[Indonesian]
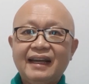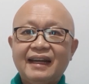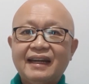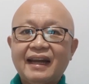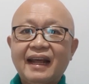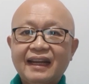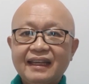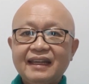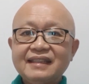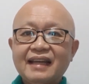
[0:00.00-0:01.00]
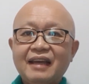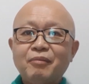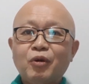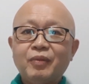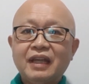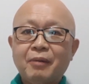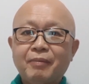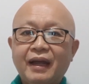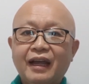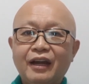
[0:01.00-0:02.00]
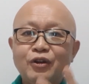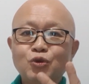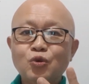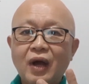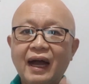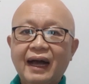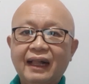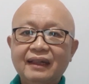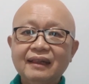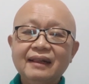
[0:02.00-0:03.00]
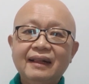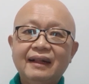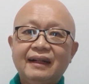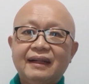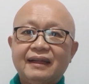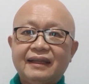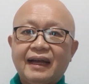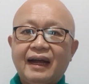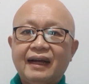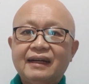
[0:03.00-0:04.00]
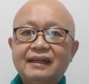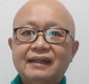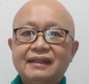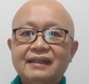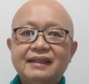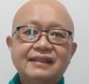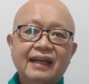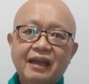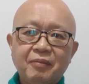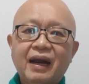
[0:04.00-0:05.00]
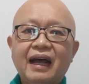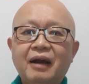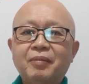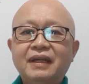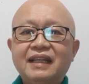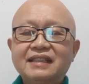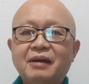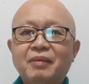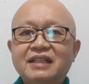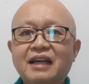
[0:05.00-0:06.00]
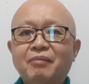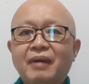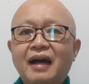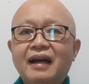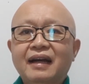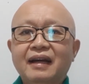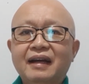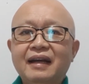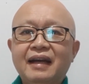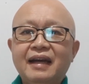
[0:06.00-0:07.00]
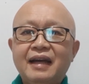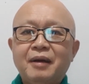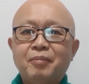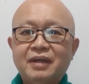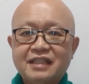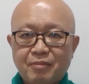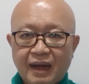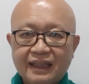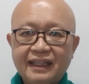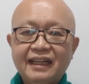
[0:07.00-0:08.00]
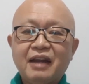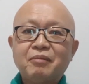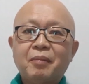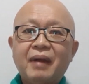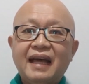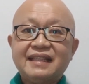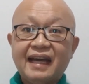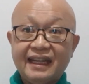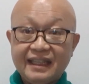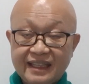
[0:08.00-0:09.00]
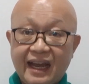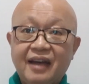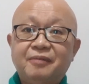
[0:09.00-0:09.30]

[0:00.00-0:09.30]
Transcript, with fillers: dan hari ini saya mau menyampaikan dua hal yang saya berharap kita sama-sama mencermati dan memelajarinya.